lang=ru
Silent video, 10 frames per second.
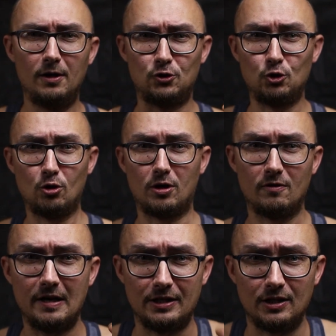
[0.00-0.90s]
все,
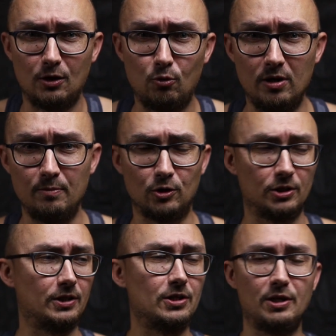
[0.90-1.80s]
хватит, доколе
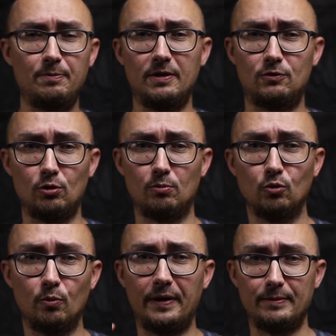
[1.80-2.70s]
можно это терпеть, все,
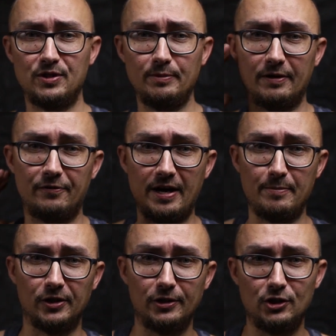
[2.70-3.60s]
буду прям снимать в
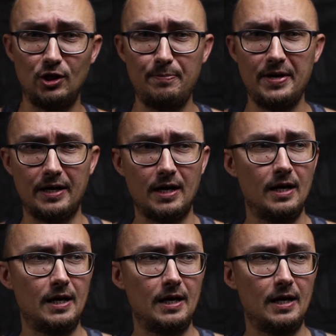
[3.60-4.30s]
камерный JPEG,